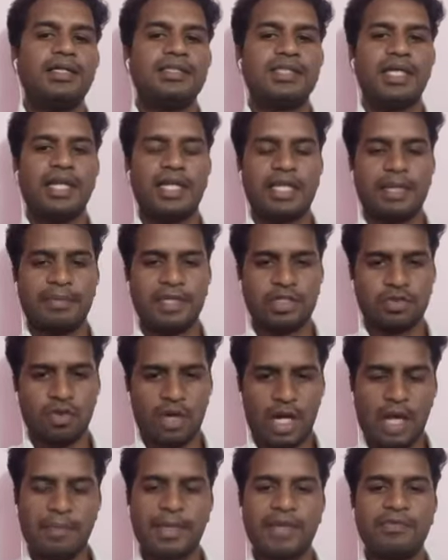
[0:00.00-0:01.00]
சரி இதை அப்படியே
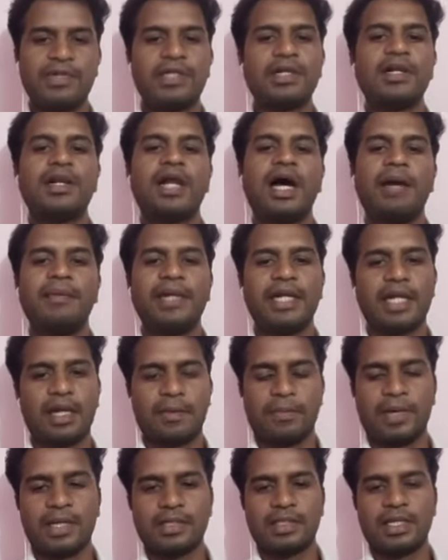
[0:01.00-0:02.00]
சொல்லாமே விட்டுடலாம் அப்படின்னு
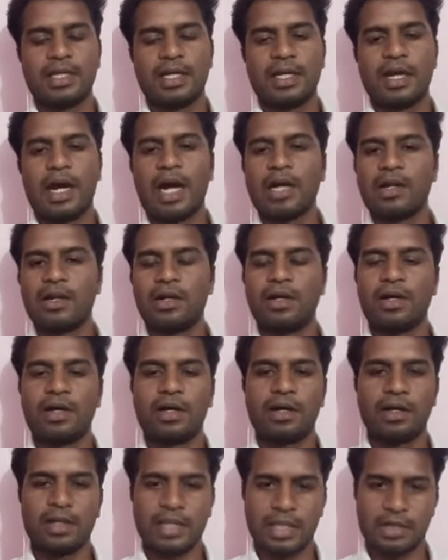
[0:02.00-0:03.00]
நான் பார்த்தேன் ஆனாலும்
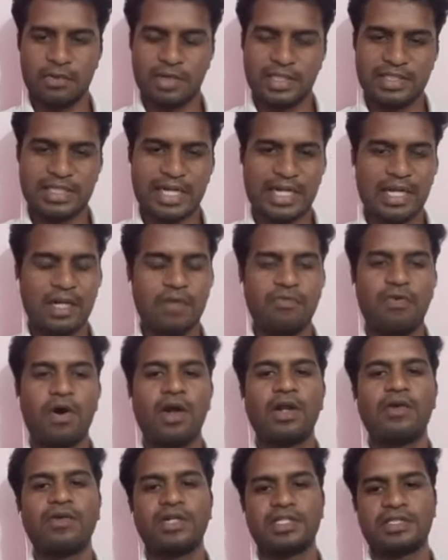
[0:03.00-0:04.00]
என்னோடய சேனலில்
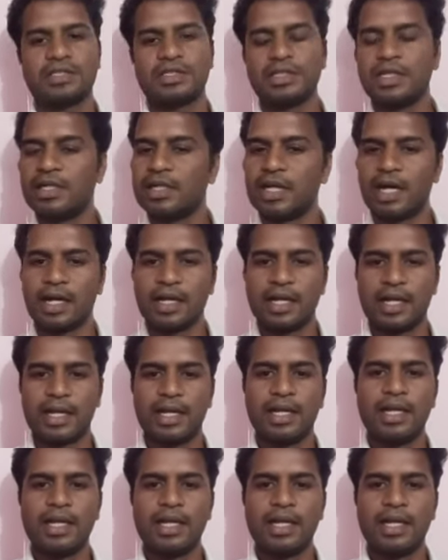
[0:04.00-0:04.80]
ஃபாலோவர்ஸ் இருக்காங்க